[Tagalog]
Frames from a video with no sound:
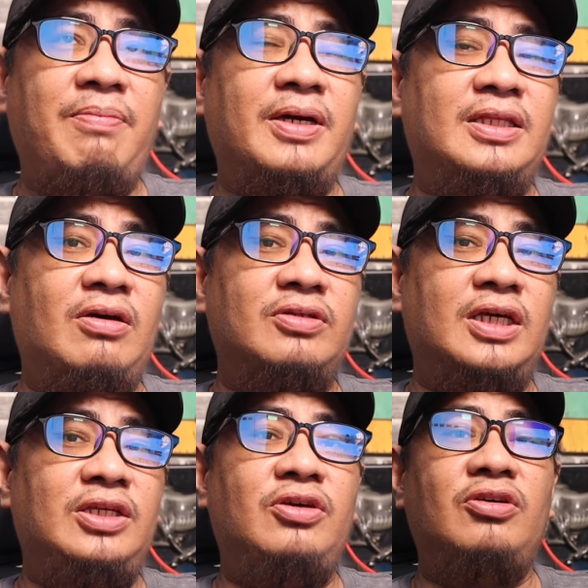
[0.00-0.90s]
pakita ko sa
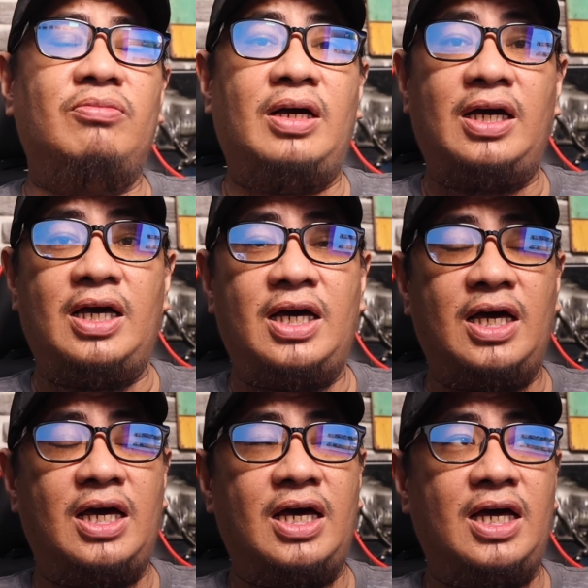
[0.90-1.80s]
inyo yung mga
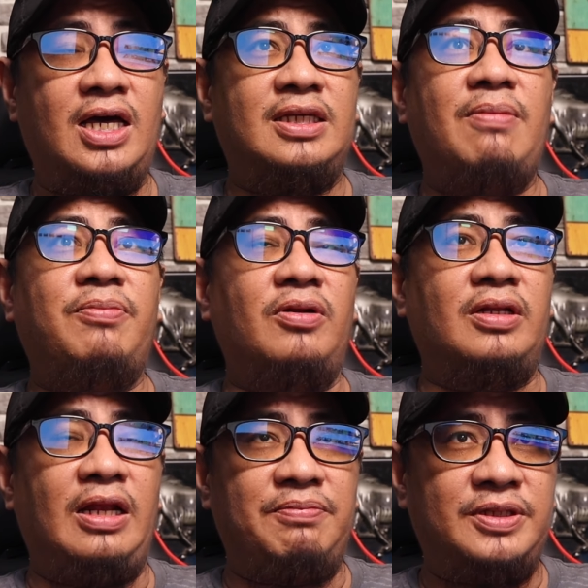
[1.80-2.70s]
sample
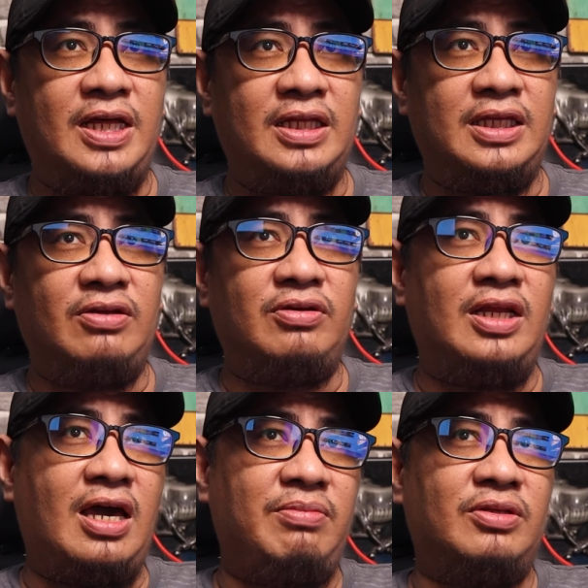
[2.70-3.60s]
clips natin nung
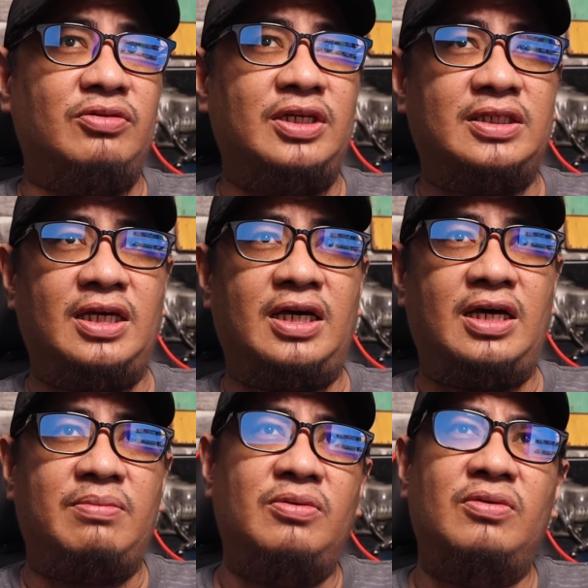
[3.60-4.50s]
ginamit ko siya sa
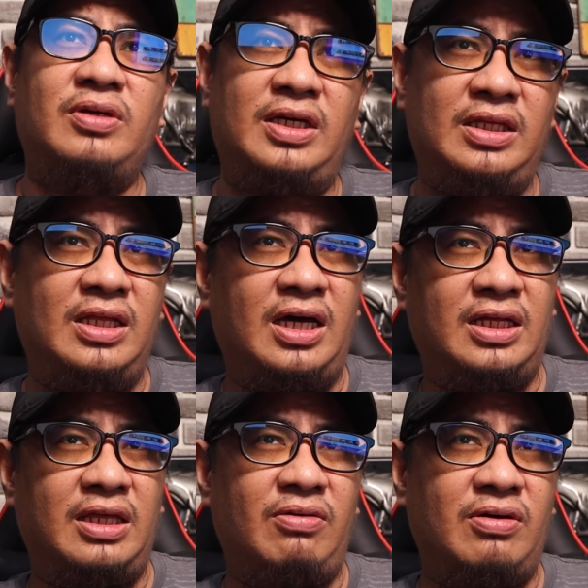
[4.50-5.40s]
bukid
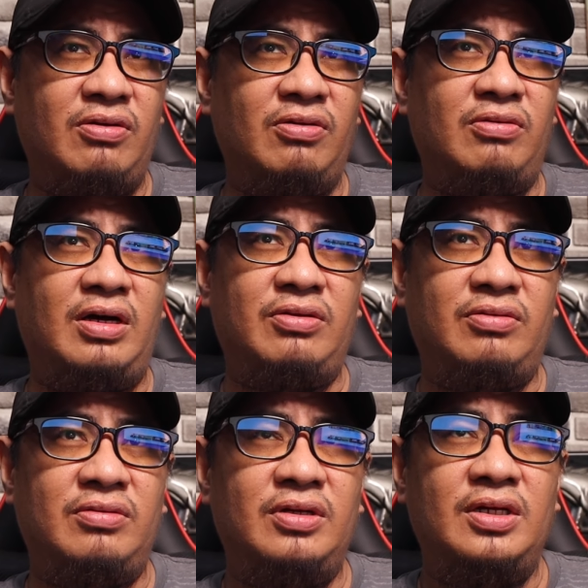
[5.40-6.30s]
at ewan ko kung
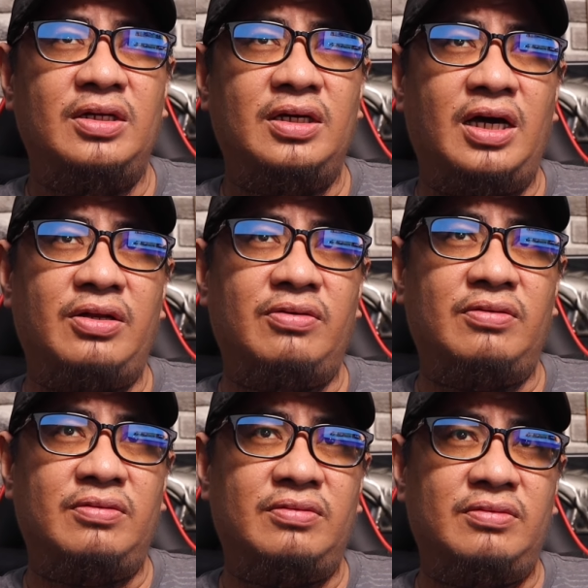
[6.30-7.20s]
anong anong